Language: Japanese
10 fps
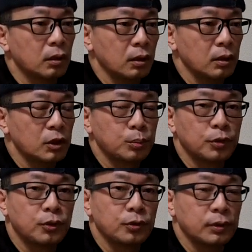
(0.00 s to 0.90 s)
えー、自
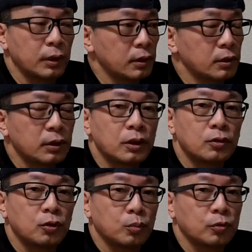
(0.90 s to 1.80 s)
分一人でやっていけ
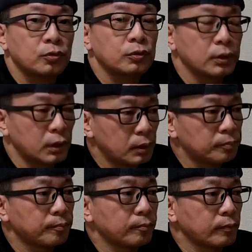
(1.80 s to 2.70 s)
ると思うので、
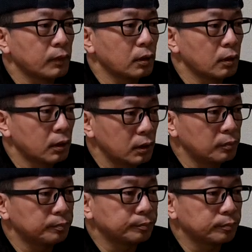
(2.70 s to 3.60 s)
はい
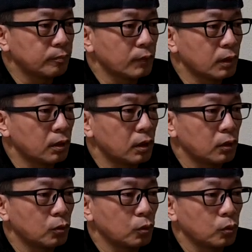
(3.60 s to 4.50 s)
あ